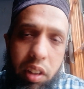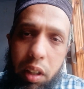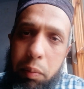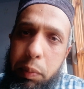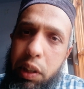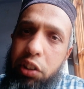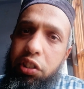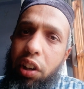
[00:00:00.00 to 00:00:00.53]

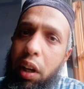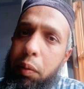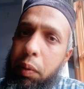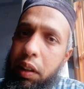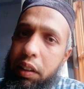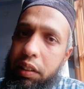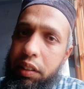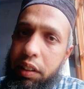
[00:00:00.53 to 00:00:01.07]
bir çay
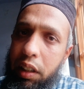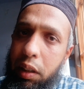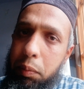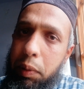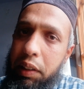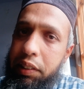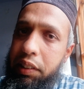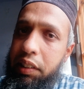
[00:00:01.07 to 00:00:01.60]
bardağı
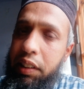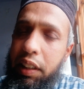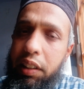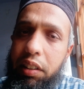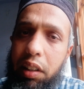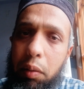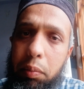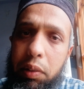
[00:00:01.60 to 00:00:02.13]
bazında
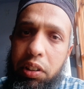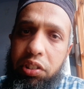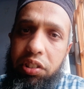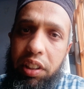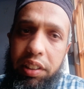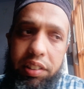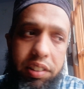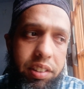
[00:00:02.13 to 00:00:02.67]

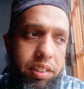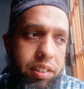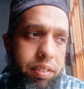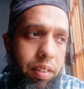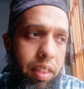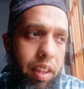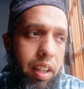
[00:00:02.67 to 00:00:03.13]
hesaplayacağız.